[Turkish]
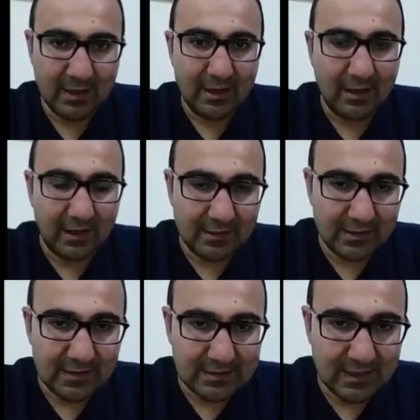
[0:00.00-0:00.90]
Kadı
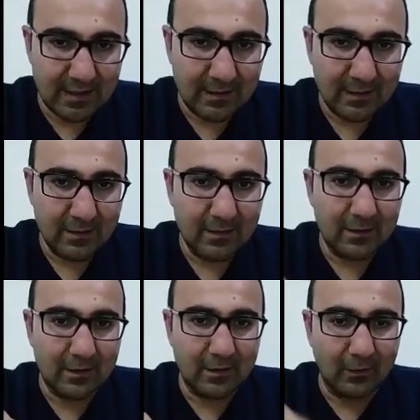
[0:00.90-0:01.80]
ise
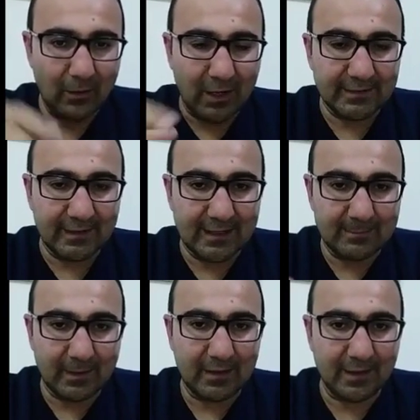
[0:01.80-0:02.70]
e, o adalet
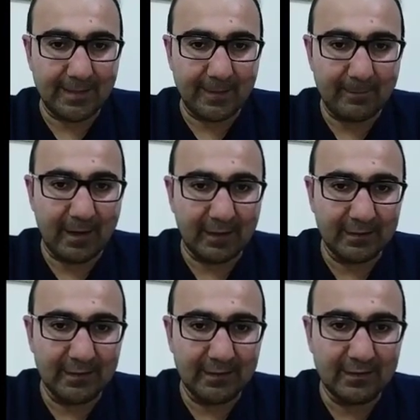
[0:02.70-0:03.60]
bakanına
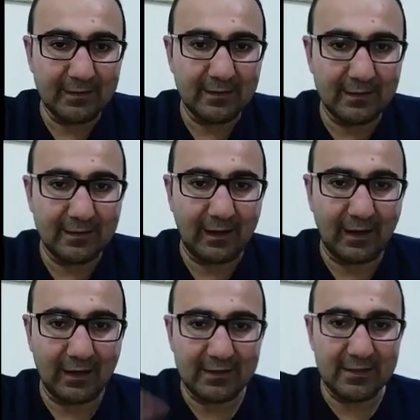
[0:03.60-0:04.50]
bağlı e,
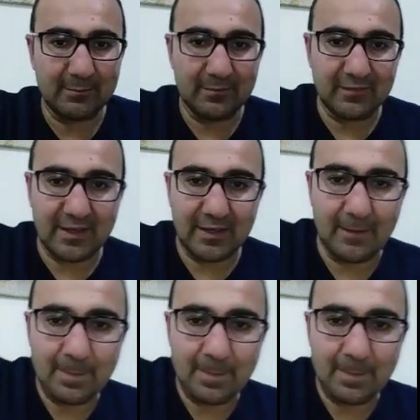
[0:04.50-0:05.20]
hakim veya